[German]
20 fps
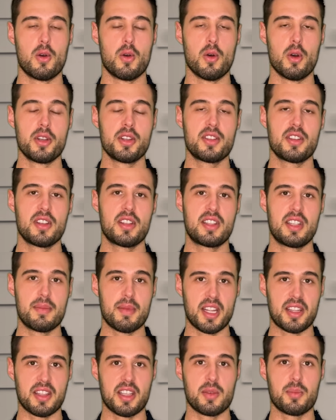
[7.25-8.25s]
und die
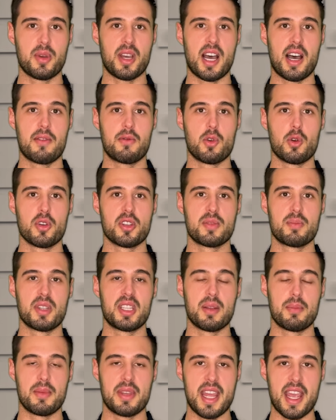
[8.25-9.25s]
Madrid Bravos
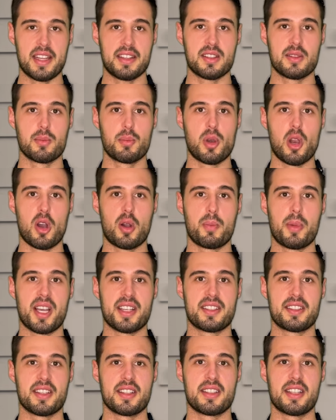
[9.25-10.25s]
mit dem nächsten
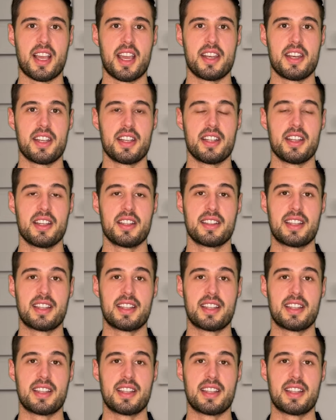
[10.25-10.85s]
Blockbuster-Signing.